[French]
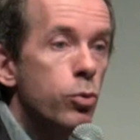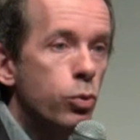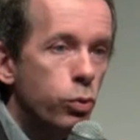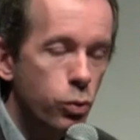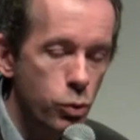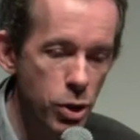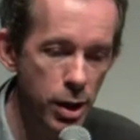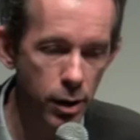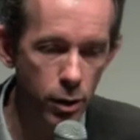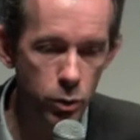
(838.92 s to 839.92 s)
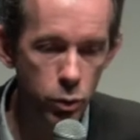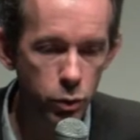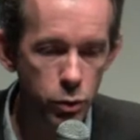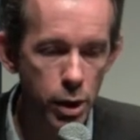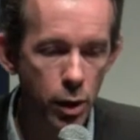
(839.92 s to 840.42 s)
du sujet, euh, du
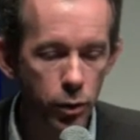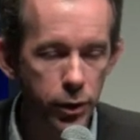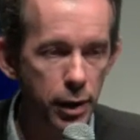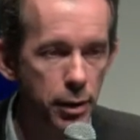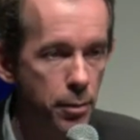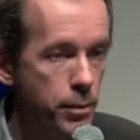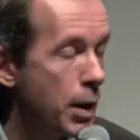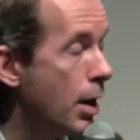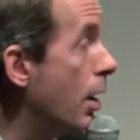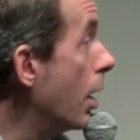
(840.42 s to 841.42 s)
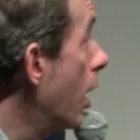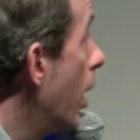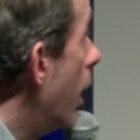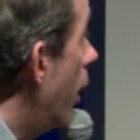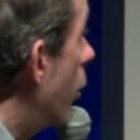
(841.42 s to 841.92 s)
sujet concerné.
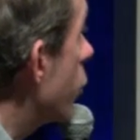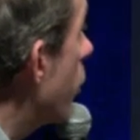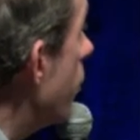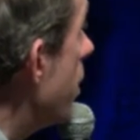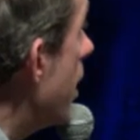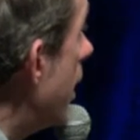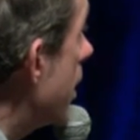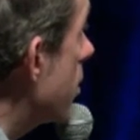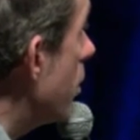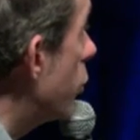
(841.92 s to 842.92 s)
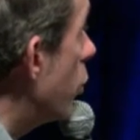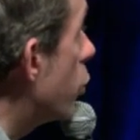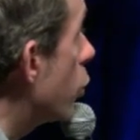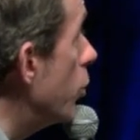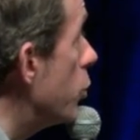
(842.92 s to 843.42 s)
Alors je reviens à l'exemple de
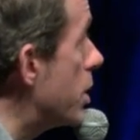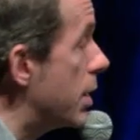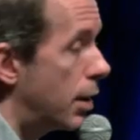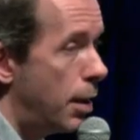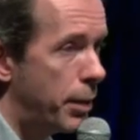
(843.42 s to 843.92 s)
Ujo Music, la